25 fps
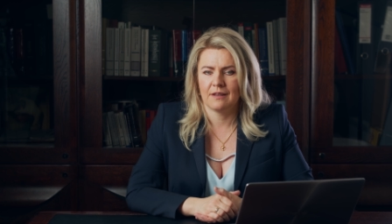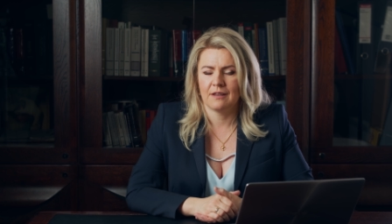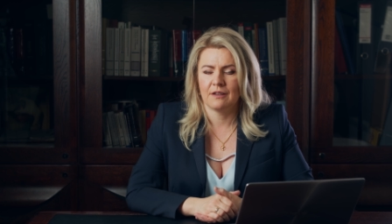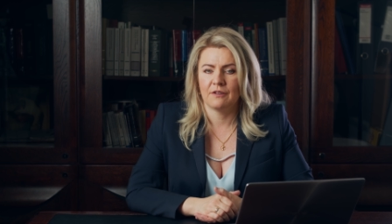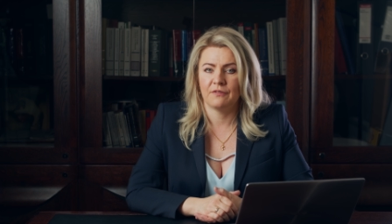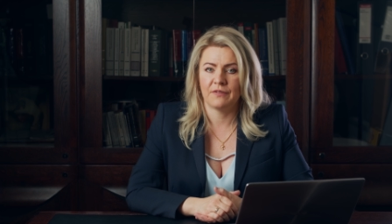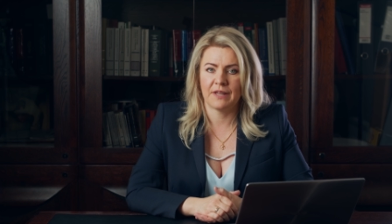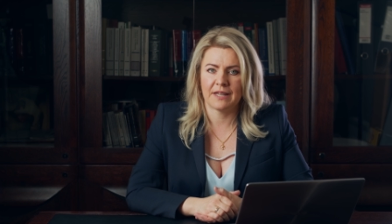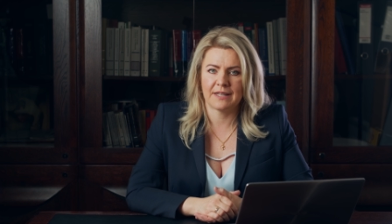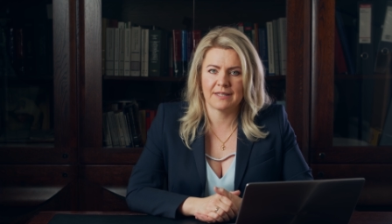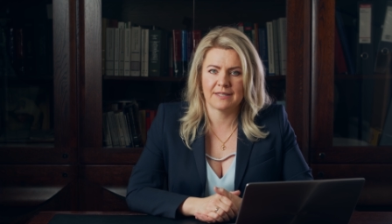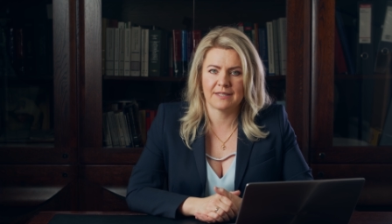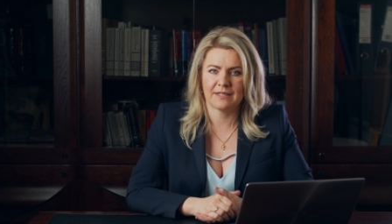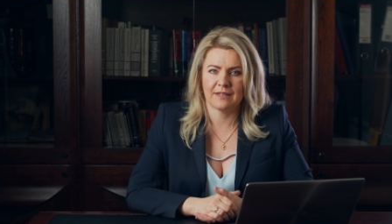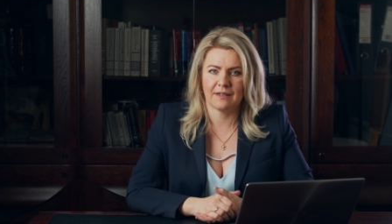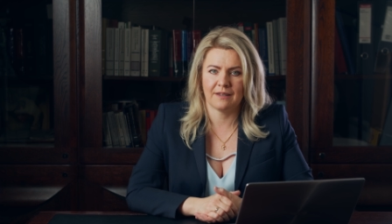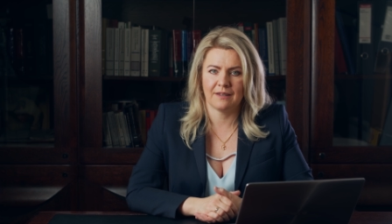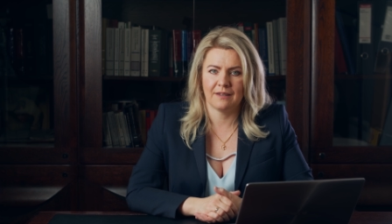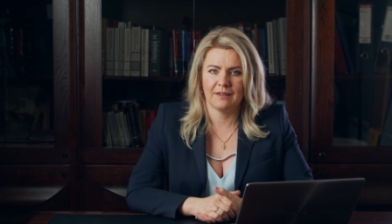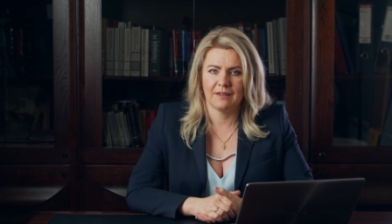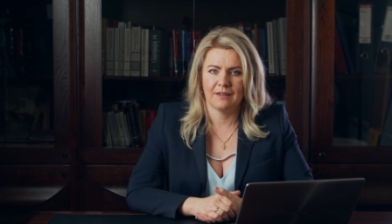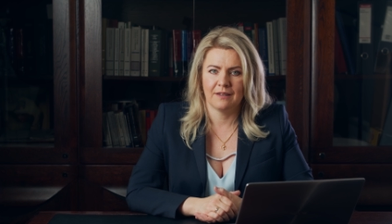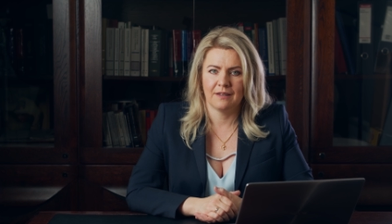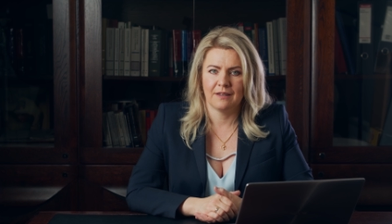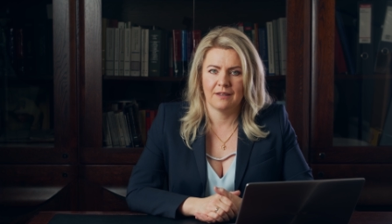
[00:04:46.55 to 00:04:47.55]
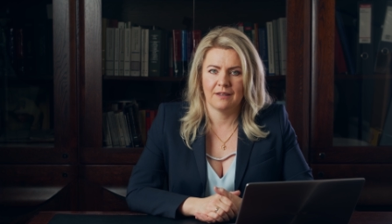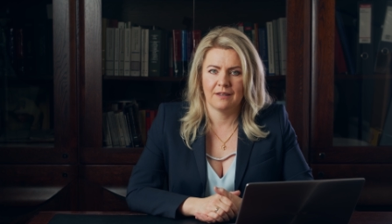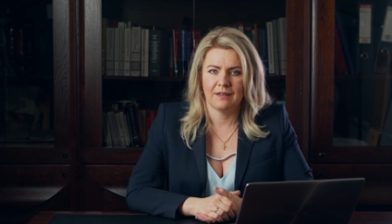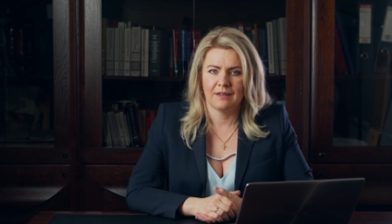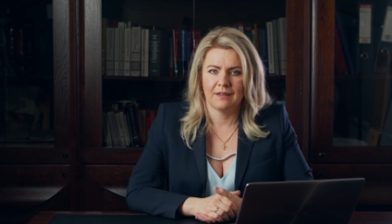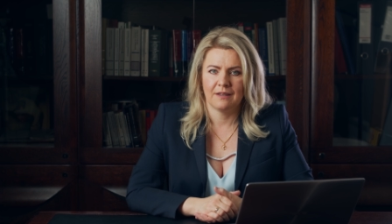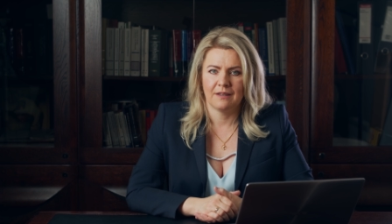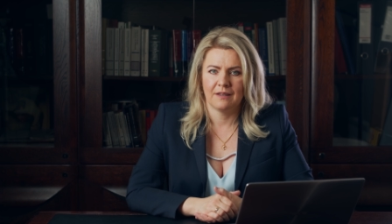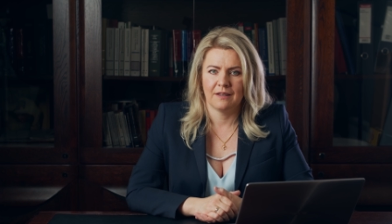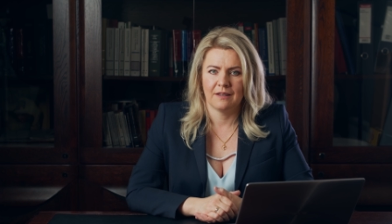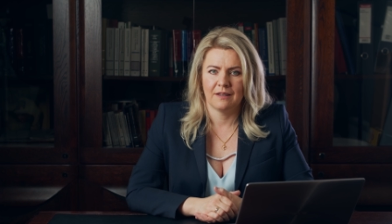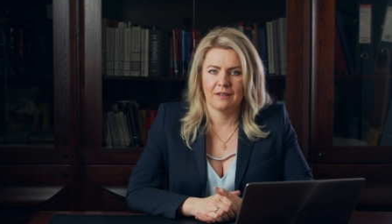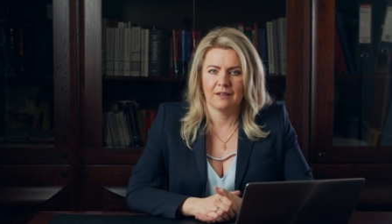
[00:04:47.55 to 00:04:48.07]
Więcej,
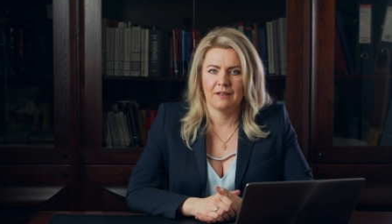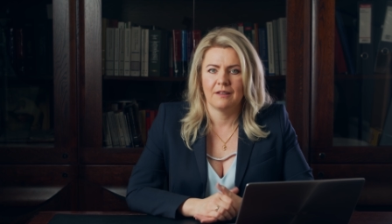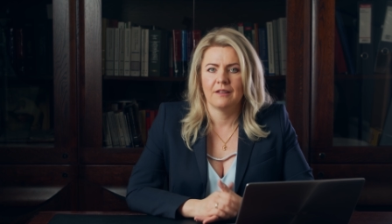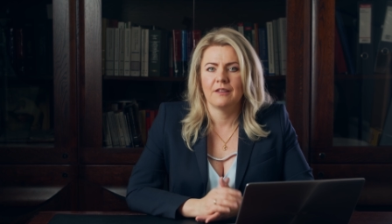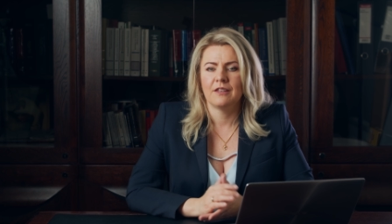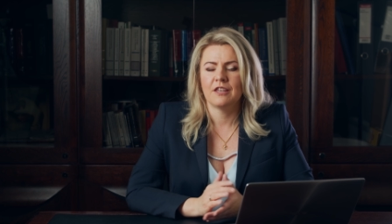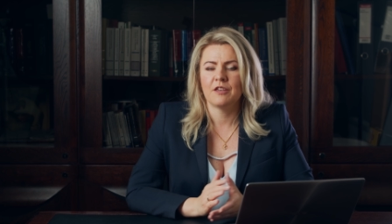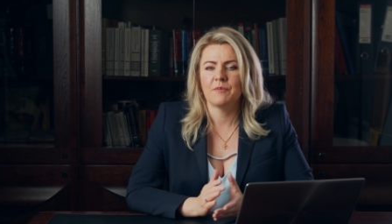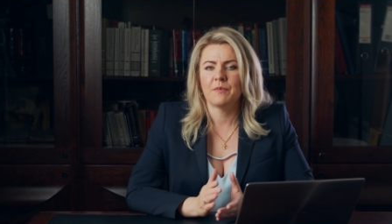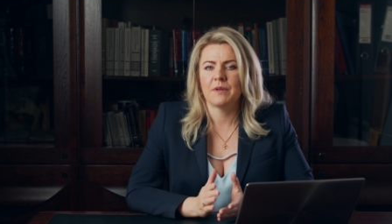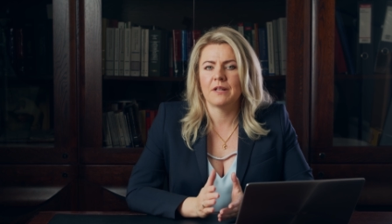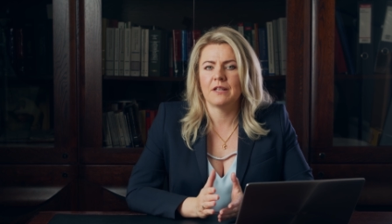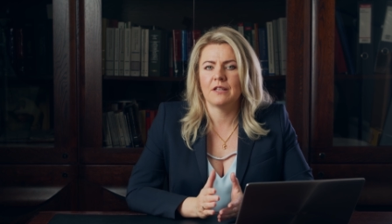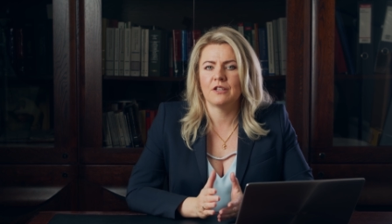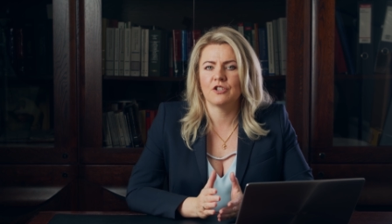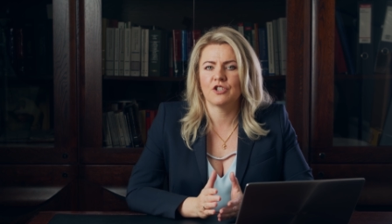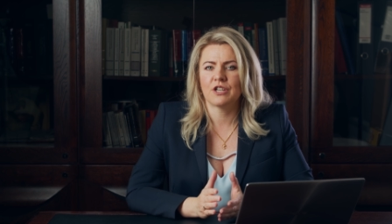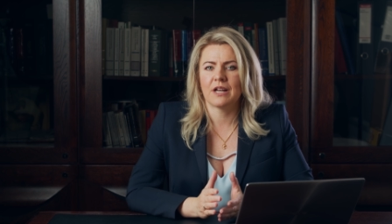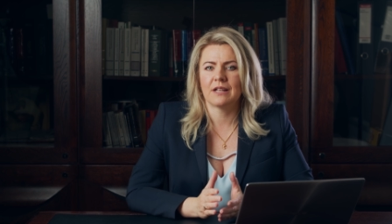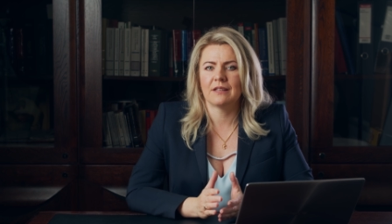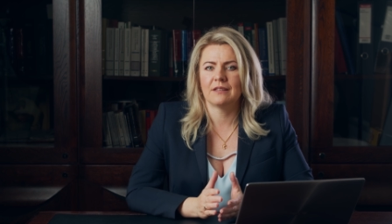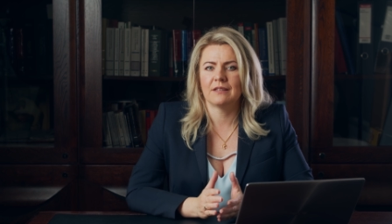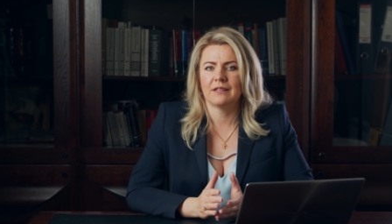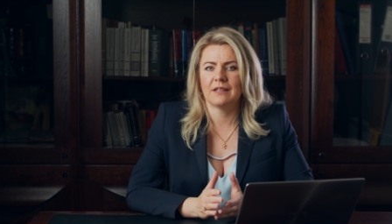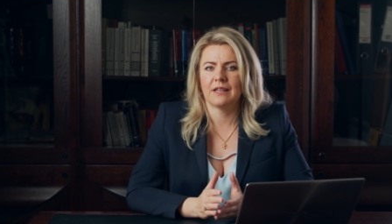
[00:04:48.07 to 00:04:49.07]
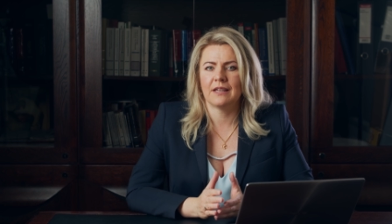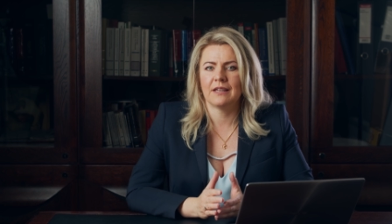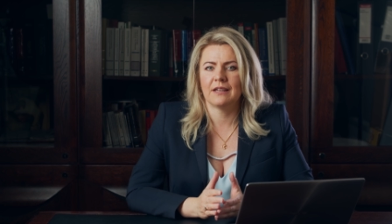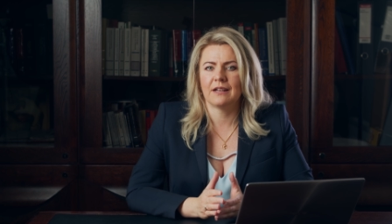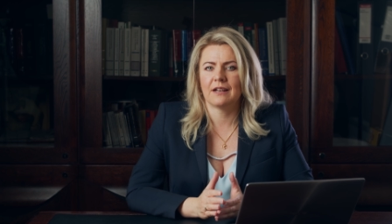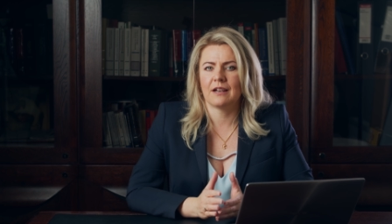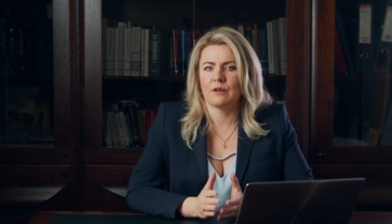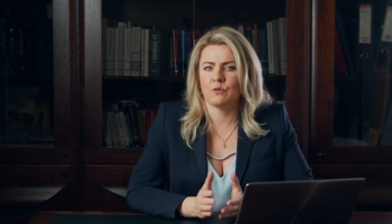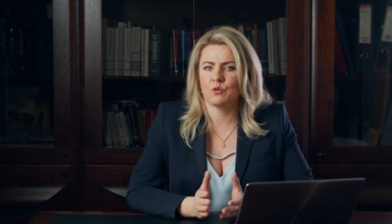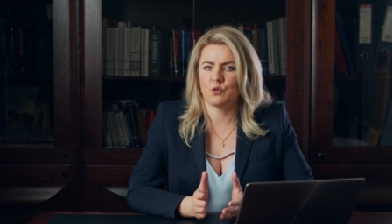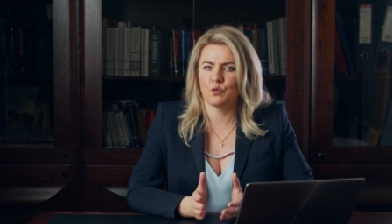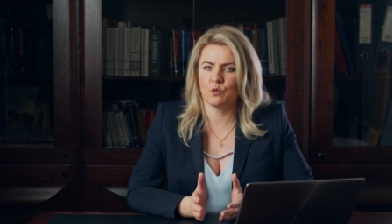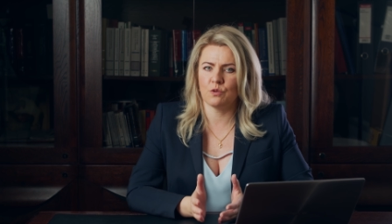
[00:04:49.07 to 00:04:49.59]
nie mieli żadnej
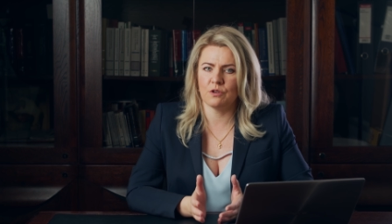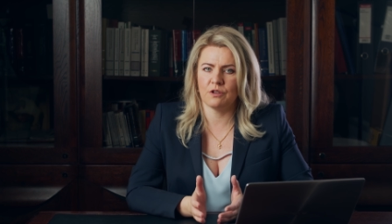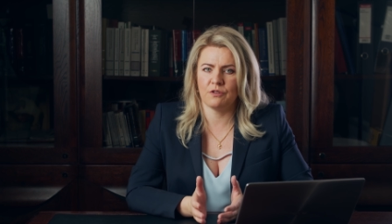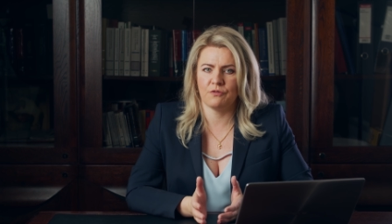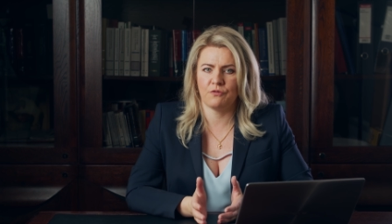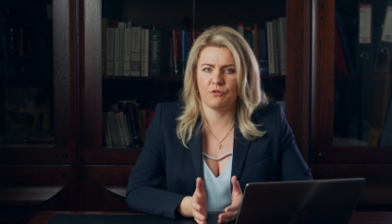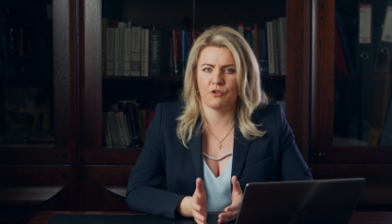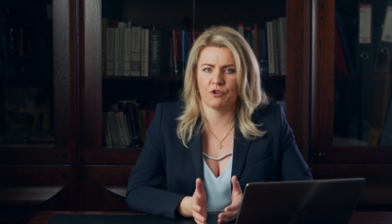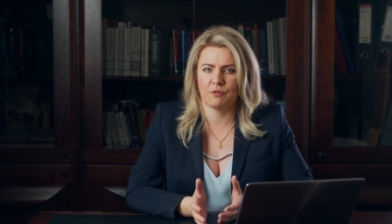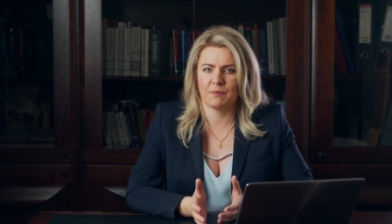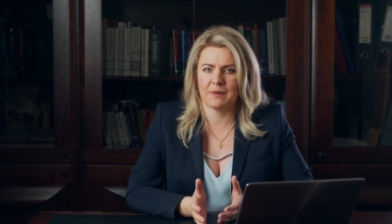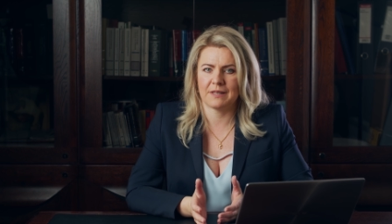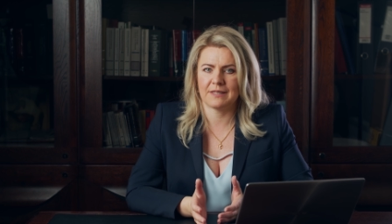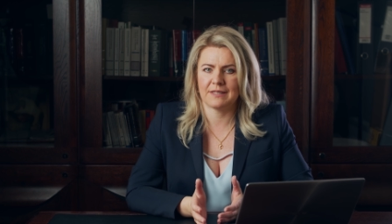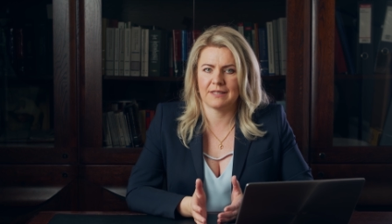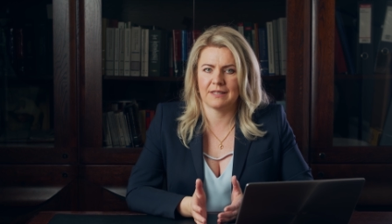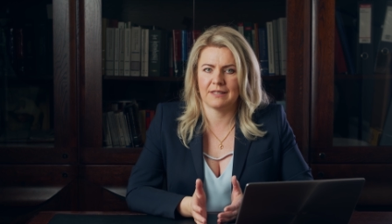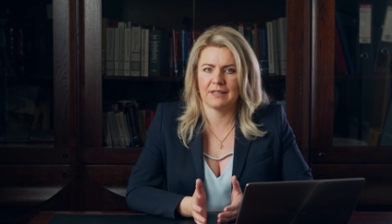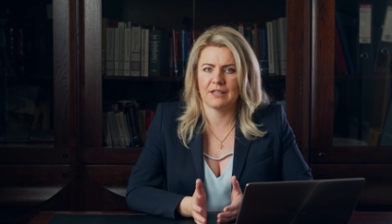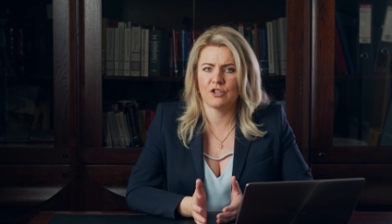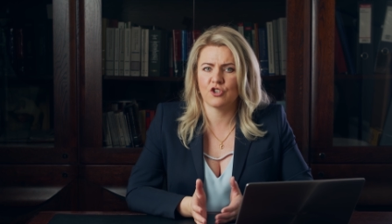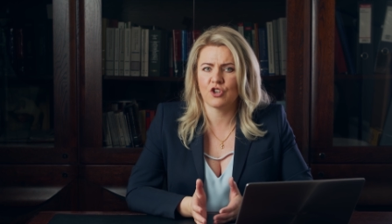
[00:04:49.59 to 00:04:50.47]
klauzuli informacyjnej,